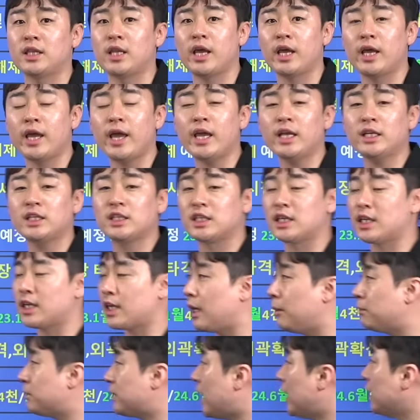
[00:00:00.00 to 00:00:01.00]
때의
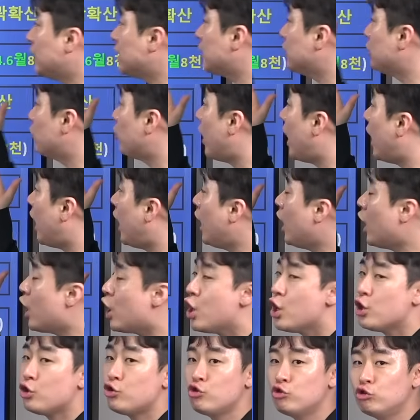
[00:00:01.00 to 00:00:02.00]
집값 상승과
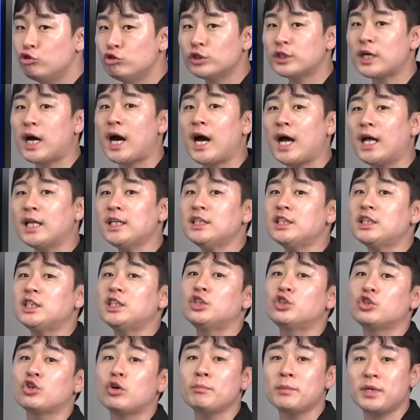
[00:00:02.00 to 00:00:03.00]
유사한
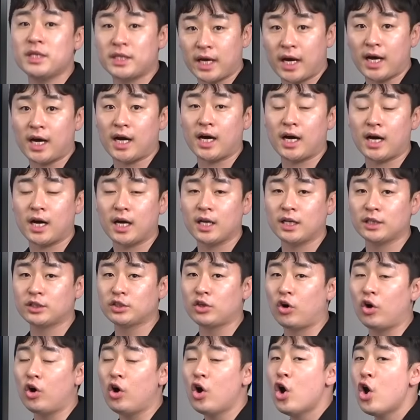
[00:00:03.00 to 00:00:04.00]
시점이다.
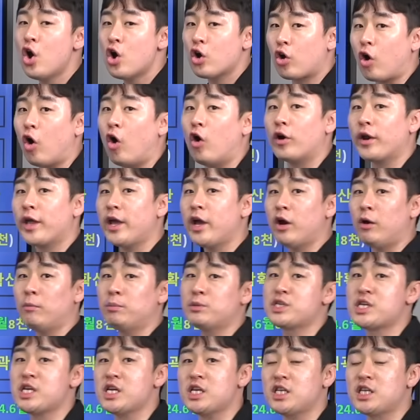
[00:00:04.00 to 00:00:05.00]
그래서 거래
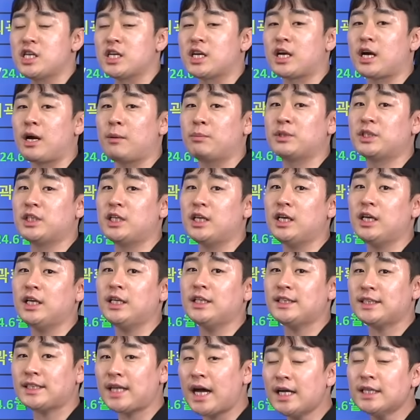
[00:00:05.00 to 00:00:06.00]
없이
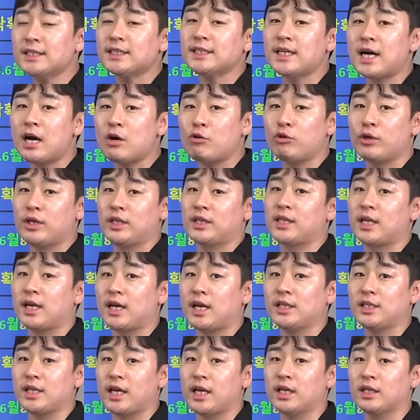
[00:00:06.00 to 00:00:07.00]
집값이 상승하고
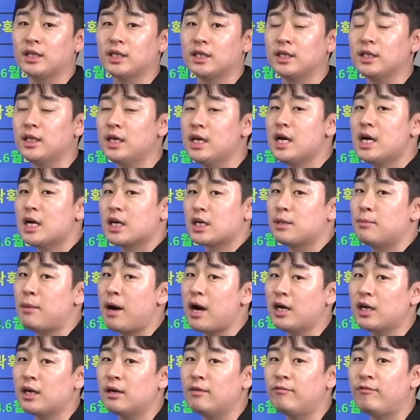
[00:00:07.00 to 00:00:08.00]
있다는 얘기는
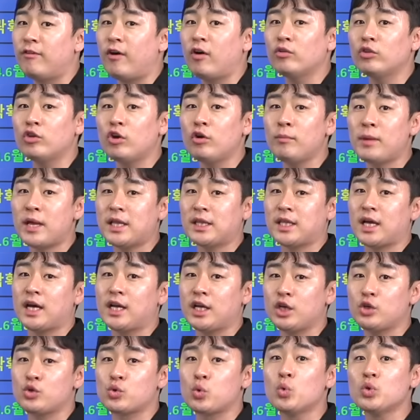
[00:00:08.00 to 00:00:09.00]
그만큼
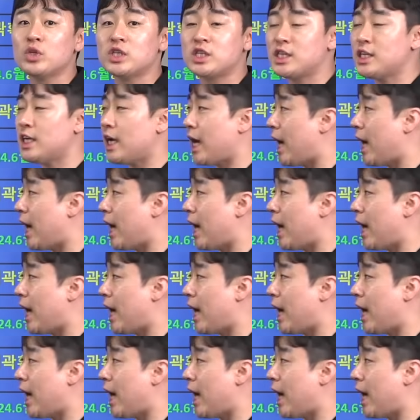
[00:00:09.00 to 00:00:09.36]
펀더멘탈이 좋지